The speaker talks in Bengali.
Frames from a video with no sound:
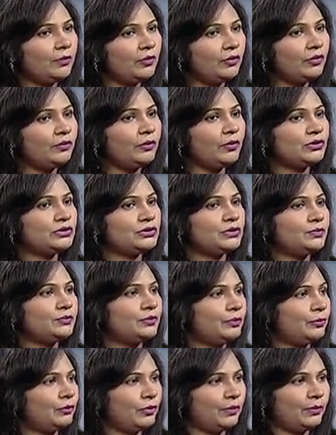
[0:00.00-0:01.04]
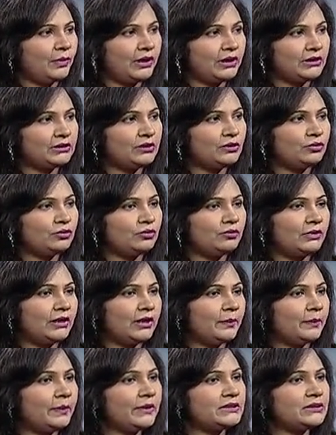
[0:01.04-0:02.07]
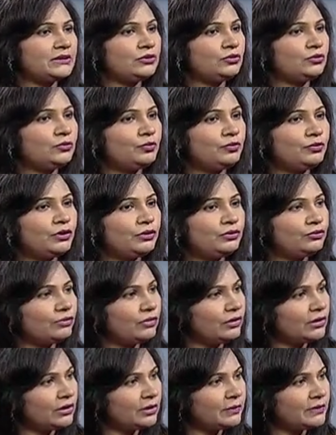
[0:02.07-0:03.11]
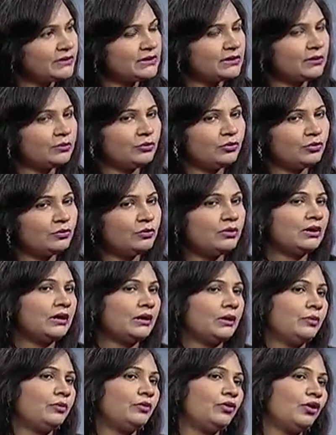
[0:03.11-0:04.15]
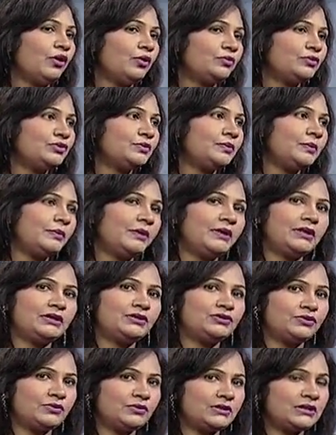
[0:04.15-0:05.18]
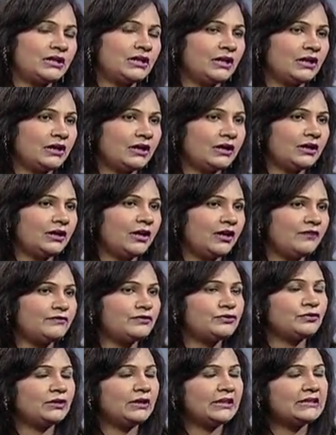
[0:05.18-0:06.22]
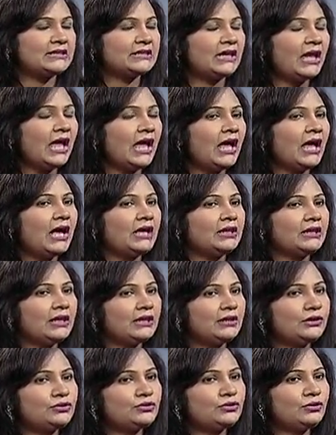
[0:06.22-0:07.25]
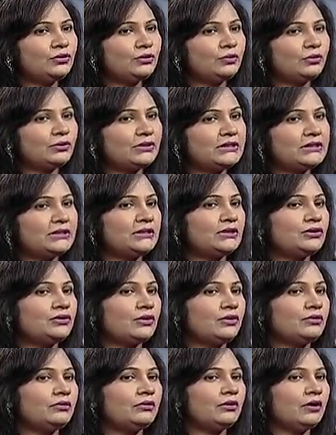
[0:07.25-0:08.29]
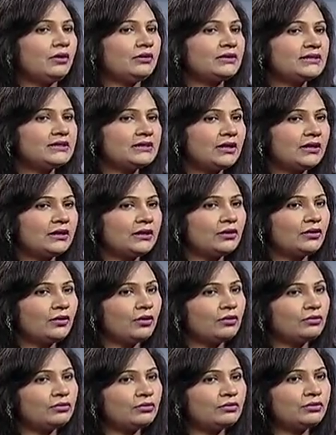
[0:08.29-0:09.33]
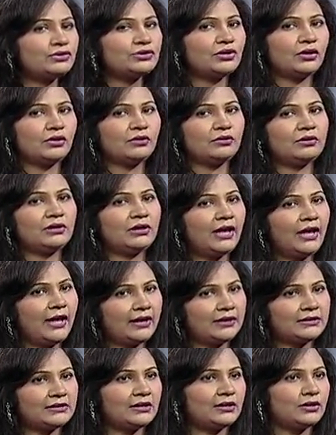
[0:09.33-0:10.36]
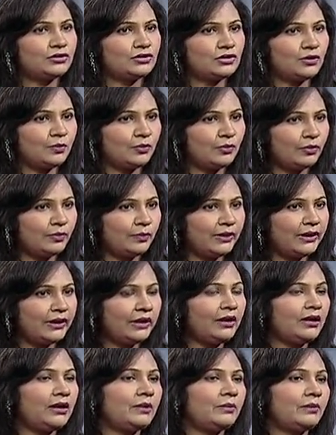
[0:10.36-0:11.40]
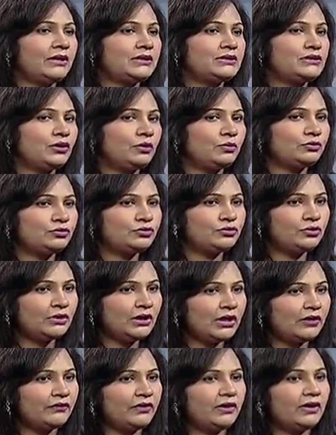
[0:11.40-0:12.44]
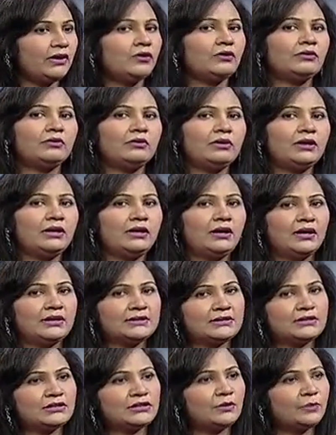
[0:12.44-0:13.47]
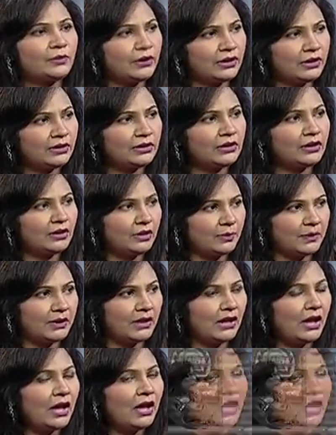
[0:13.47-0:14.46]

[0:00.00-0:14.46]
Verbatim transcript: এবং পর্যাপ্ত পরিমাণ একটা ঘুম লাগবে যেটা দুপুরে দু ঘন্টা বিশ্রাম ঘুমক এবং কর্মজীবী মেয়েদের জন্য যারা এখানে লাইভ শো দেখছেন তাদের জন্য বলছি যে যখন লং স্ট্যান্ডিং কখনোই ছয় ঘন্টা একটানা জব করবেন না এর মাঝে অবশ্যই হাফ অ্যান আওয়ার করে রিল্যাক্সেশন পিরিয়ডটা নেবেন